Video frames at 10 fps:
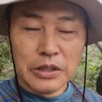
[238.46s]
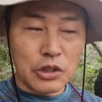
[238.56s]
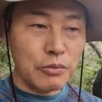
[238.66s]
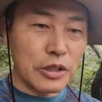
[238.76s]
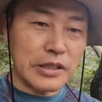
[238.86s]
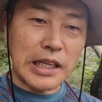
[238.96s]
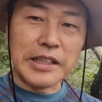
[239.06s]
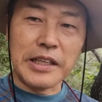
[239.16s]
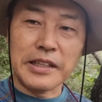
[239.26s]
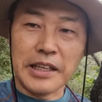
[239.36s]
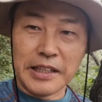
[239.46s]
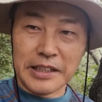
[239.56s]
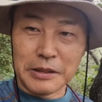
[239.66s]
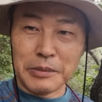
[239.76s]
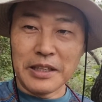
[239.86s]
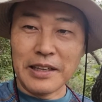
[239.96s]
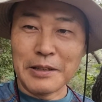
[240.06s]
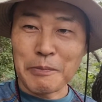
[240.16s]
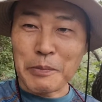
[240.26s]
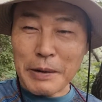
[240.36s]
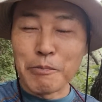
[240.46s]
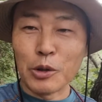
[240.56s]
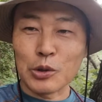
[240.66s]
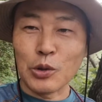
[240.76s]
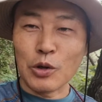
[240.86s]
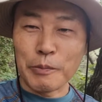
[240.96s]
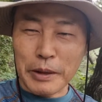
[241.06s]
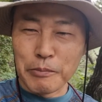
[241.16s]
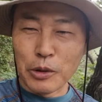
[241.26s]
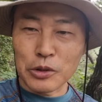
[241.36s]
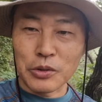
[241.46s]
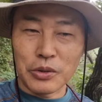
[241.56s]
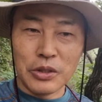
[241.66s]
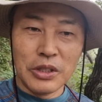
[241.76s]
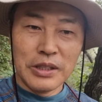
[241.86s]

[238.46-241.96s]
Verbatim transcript: 처음부터 잘 되는 게 있겠습니까? 반복적으로, 반복적으로.